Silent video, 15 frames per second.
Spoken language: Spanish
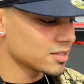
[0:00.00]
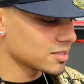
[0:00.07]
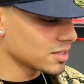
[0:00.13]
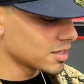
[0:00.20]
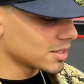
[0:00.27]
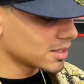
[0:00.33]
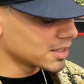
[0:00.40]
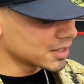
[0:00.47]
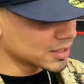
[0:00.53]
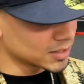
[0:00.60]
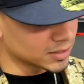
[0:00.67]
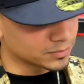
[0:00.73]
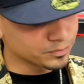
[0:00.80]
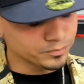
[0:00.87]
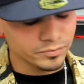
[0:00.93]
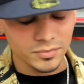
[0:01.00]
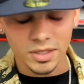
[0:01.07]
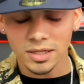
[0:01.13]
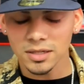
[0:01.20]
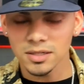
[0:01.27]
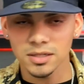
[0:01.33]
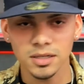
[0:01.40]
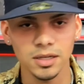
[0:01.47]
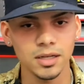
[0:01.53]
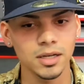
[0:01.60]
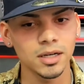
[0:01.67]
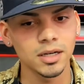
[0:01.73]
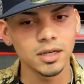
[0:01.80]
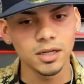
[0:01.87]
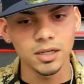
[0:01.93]
eh, residenciales.
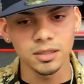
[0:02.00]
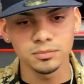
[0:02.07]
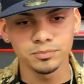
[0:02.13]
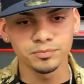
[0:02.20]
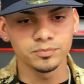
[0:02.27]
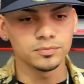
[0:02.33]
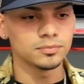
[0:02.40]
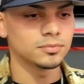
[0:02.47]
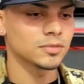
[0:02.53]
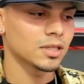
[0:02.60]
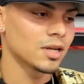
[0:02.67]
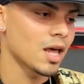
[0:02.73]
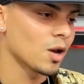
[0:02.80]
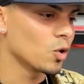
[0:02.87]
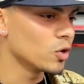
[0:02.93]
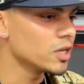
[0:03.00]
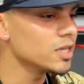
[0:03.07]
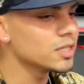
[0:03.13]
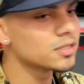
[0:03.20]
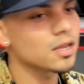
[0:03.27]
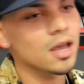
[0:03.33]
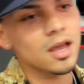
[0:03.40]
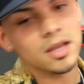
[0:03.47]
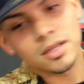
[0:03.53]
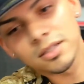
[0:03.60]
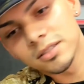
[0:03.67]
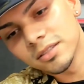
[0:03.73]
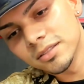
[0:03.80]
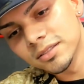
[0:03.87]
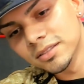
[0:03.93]
Um, la Loiza.
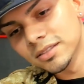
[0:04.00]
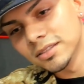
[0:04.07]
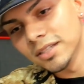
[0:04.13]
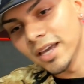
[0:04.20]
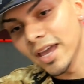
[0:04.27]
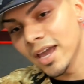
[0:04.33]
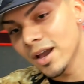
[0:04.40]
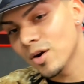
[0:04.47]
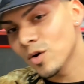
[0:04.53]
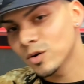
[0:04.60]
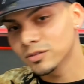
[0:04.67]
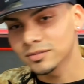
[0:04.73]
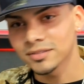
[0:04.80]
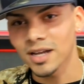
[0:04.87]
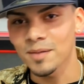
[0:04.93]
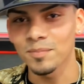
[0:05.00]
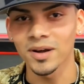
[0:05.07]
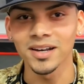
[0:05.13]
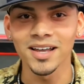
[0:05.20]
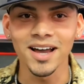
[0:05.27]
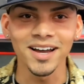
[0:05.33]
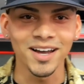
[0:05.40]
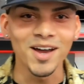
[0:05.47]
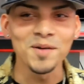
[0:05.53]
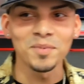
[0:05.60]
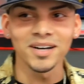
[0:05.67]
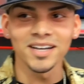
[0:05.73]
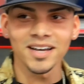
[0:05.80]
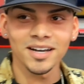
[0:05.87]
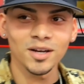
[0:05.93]
Diablo. Eco. Muchos motores, muchos
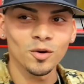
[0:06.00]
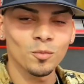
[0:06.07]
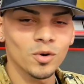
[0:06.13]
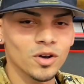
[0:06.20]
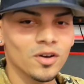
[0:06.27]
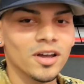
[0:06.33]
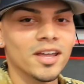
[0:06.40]
motores, muchos.